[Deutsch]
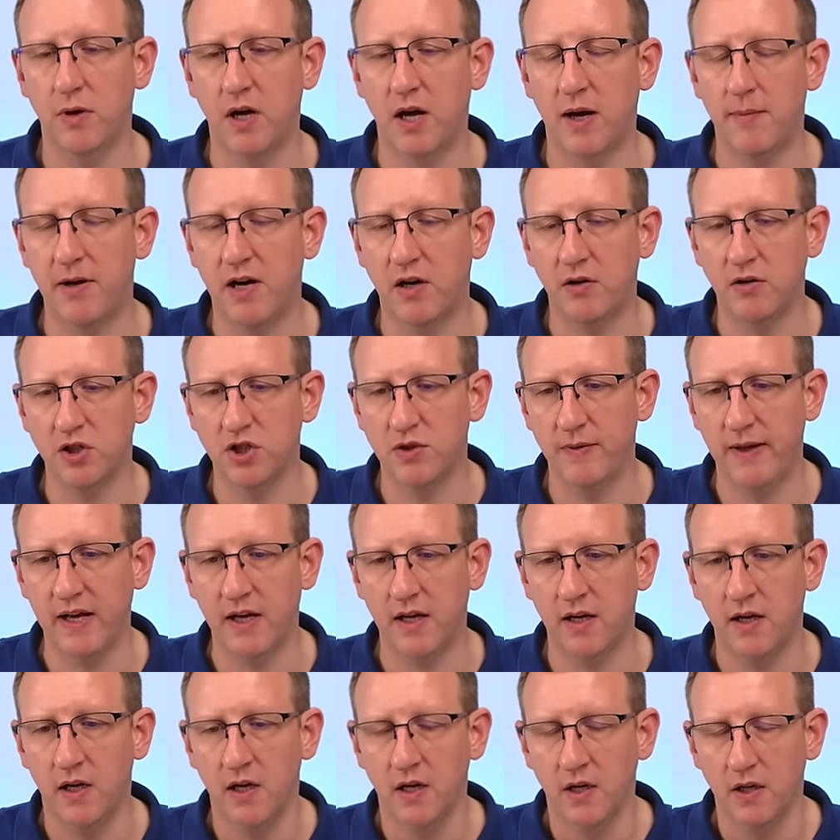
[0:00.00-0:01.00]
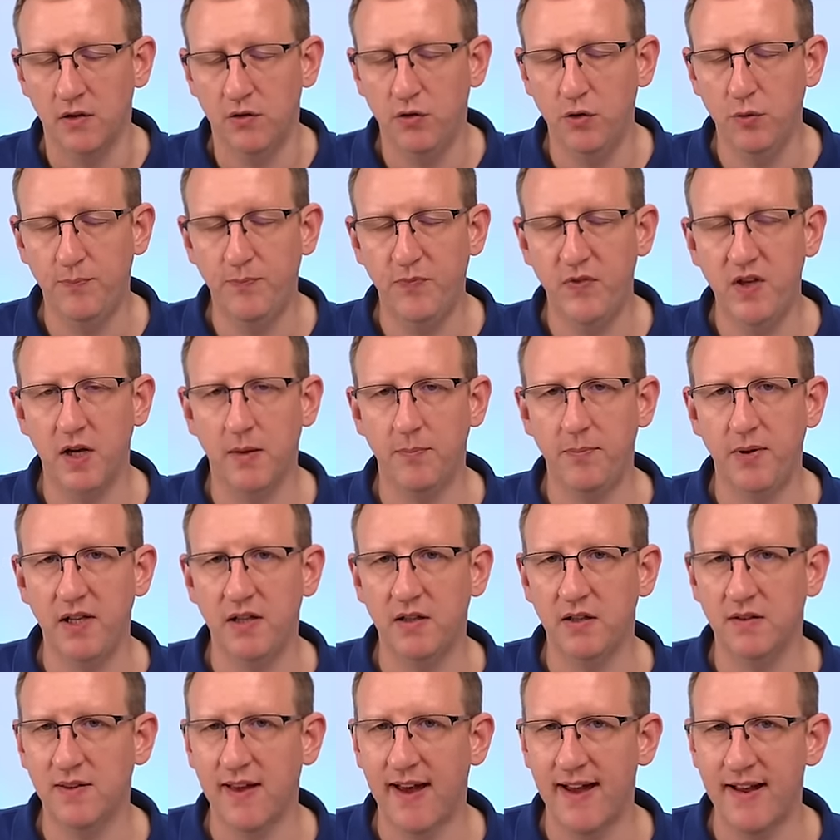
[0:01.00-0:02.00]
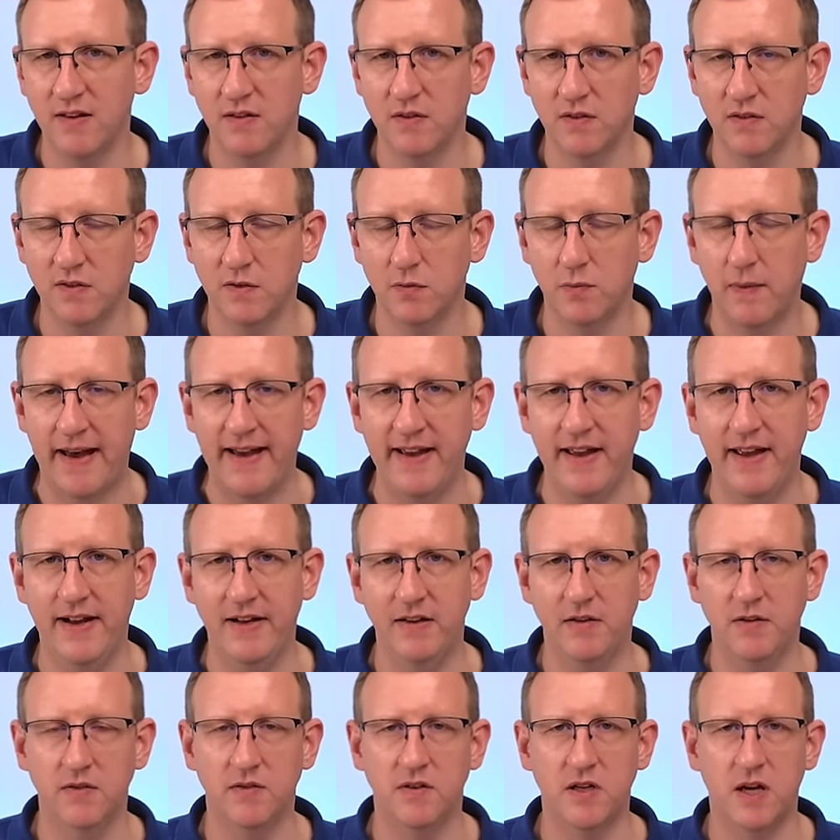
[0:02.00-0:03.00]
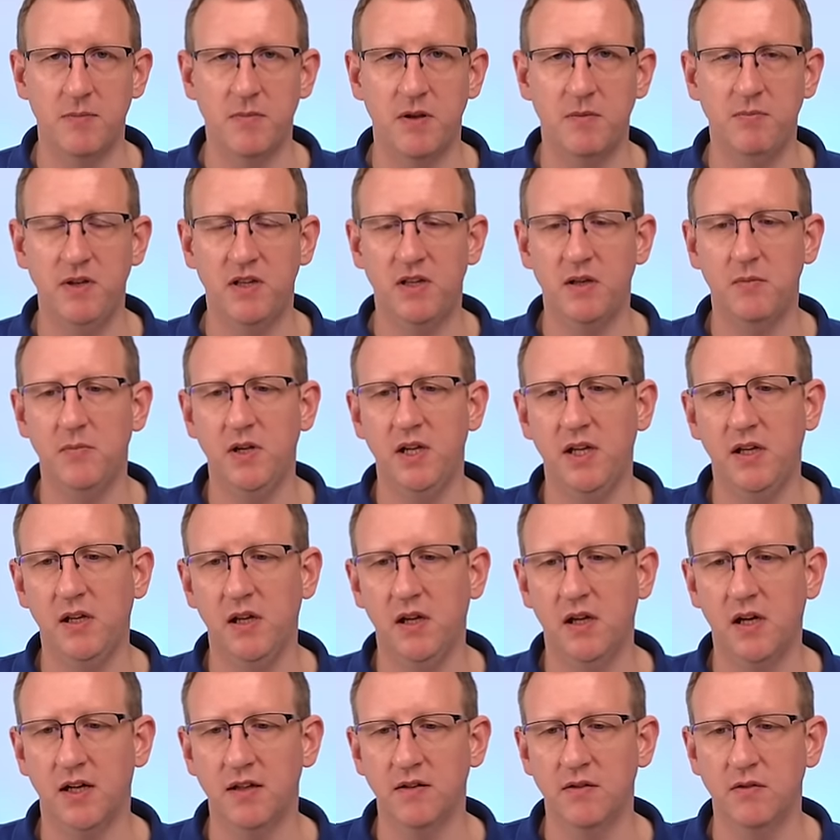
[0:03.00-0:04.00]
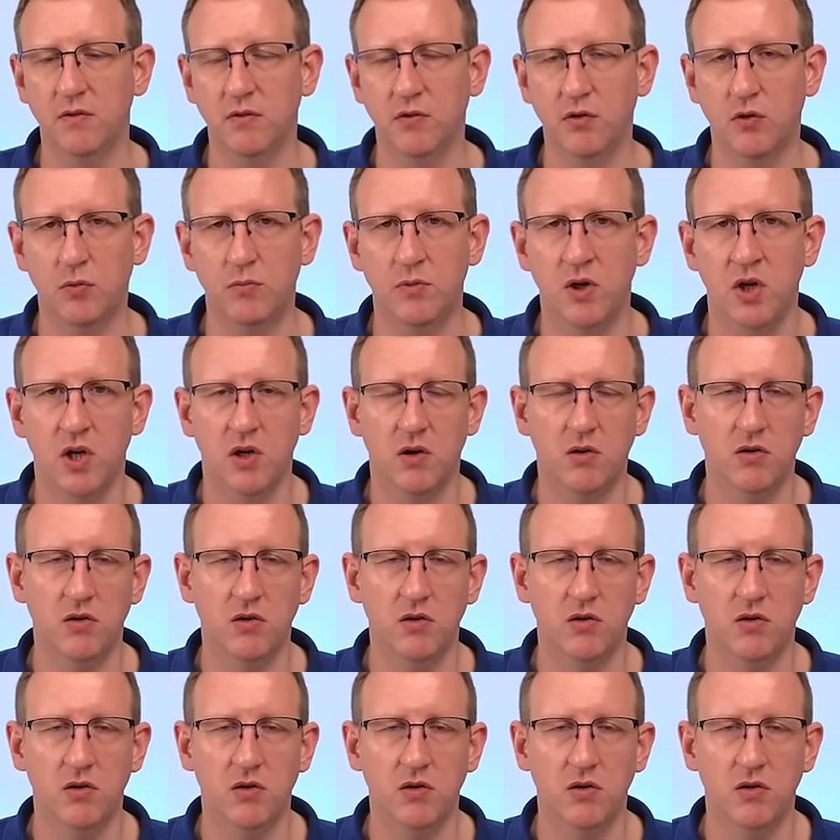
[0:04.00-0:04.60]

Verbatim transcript: aber auch schwerer Typ Diabetes 1 und 2 hängt zusammen mit dem Leaky Gut Syndrom